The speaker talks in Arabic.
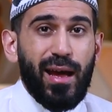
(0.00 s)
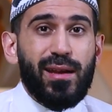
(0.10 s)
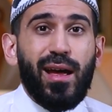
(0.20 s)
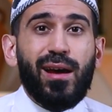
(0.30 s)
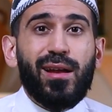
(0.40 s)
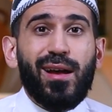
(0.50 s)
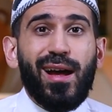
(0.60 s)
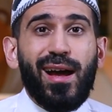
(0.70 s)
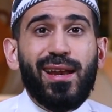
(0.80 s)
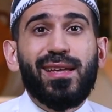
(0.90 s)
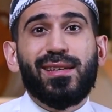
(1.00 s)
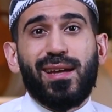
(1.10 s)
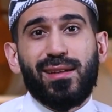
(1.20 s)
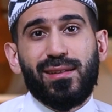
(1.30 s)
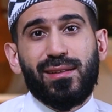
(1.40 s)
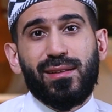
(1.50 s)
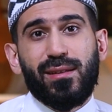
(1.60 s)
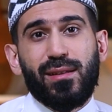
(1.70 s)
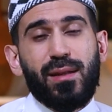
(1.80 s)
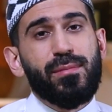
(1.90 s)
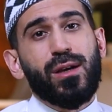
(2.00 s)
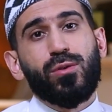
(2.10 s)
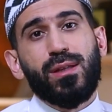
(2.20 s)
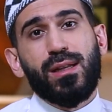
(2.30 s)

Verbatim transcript: ان اقرا عليك لم يكن